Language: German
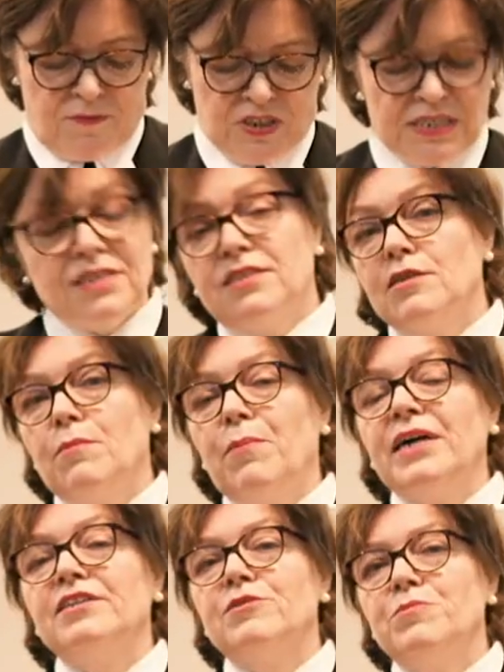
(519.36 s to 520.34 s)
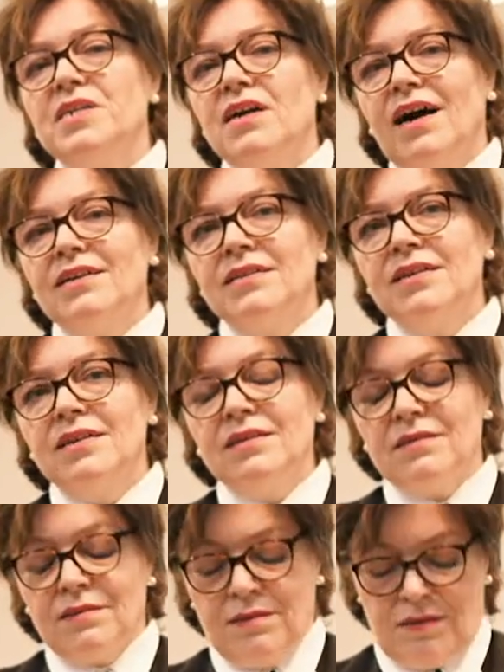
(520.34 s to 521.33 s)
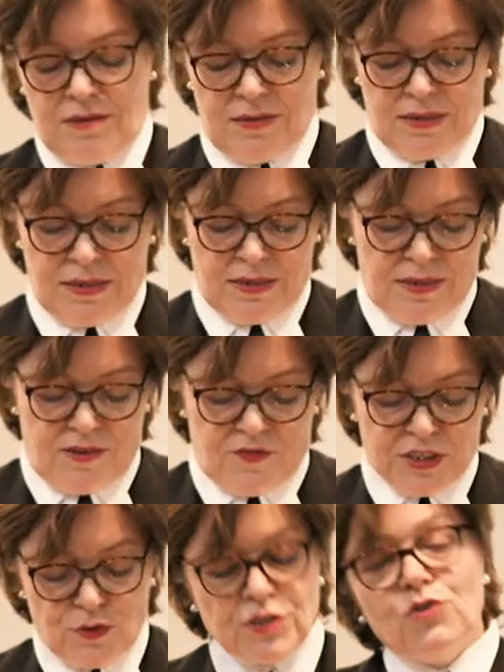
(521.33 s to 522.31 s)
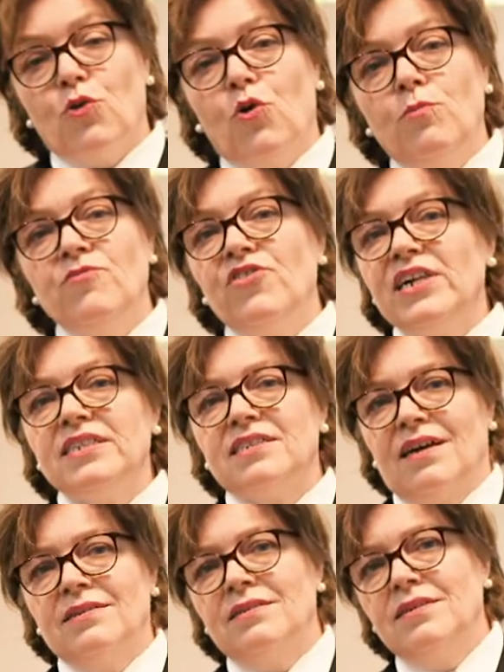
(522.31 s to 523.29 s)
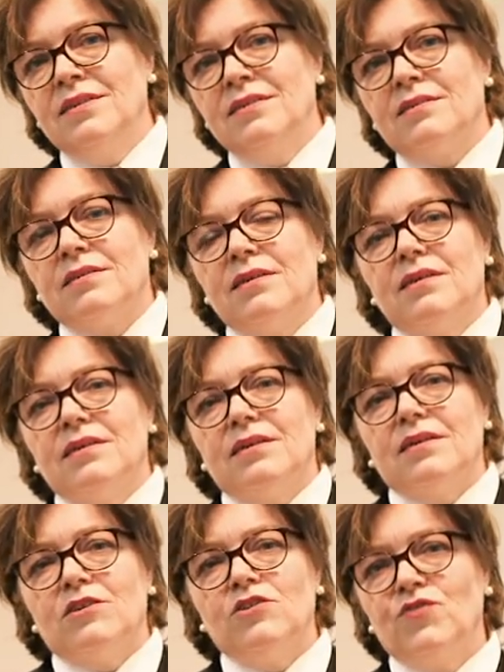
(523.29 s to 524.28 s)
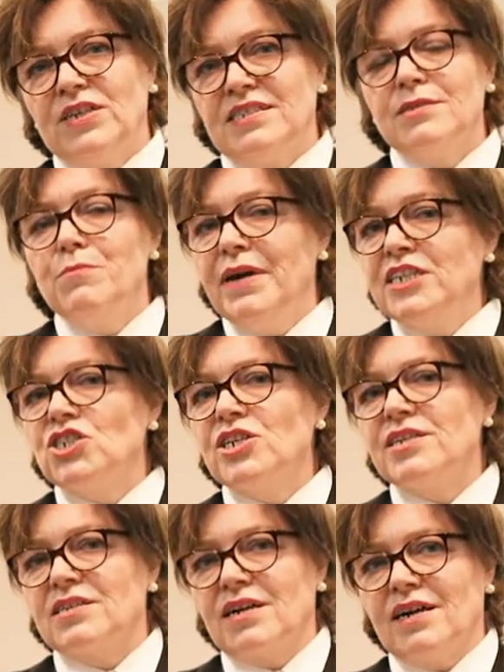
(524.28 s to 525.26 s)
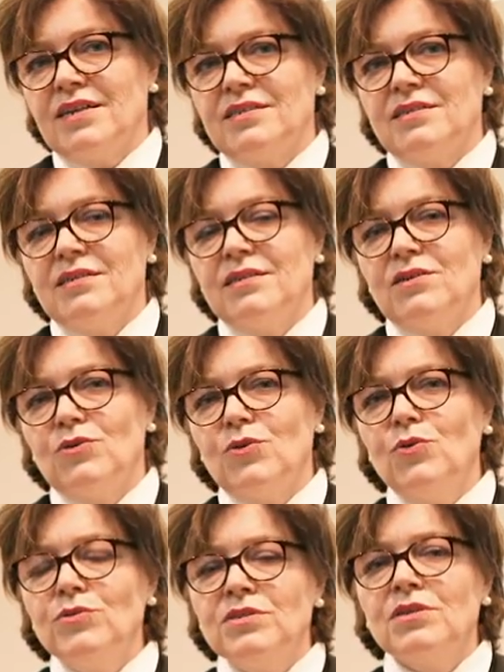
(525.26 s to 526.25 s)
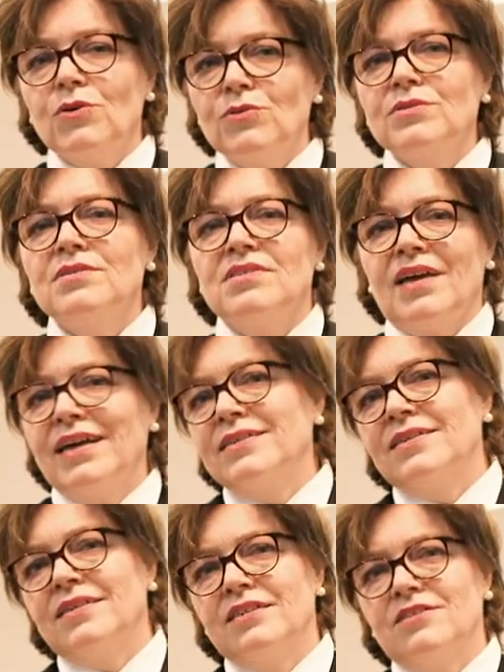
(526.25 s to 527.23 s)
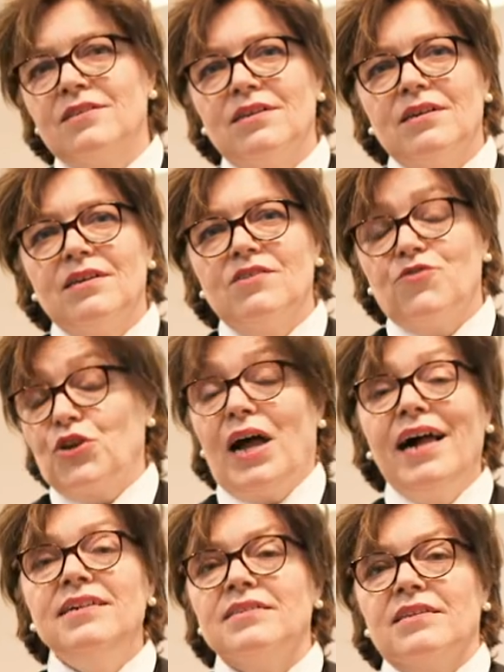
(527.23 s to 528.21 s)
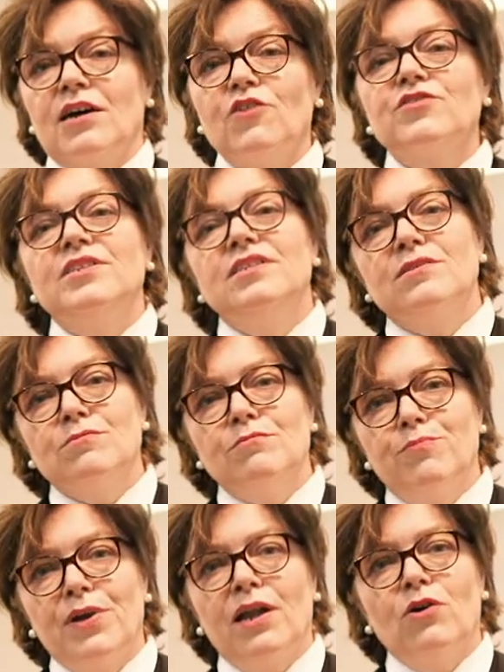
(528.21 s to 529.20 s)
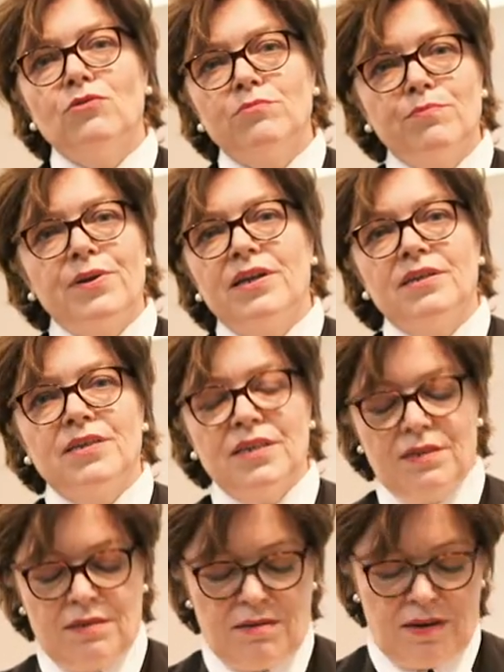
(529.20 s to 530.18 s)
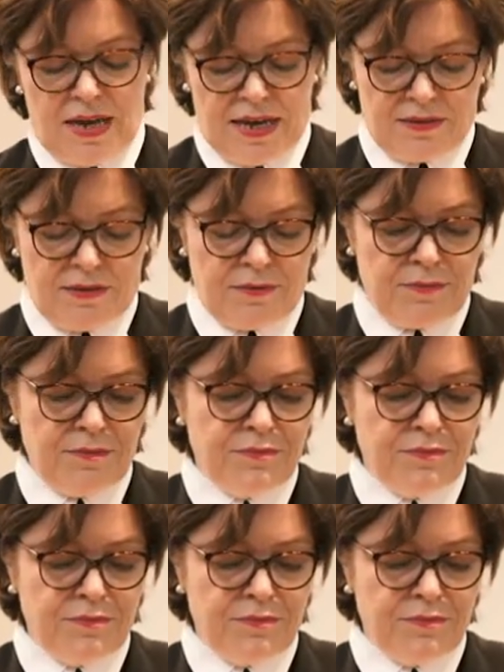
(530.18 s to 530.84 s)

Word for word: was diese Pandemie angeht, was unsere Umwelt angeht und was die Menschlichkeit unter uns angeht, von allen auf diesem blauen Planeten Erde.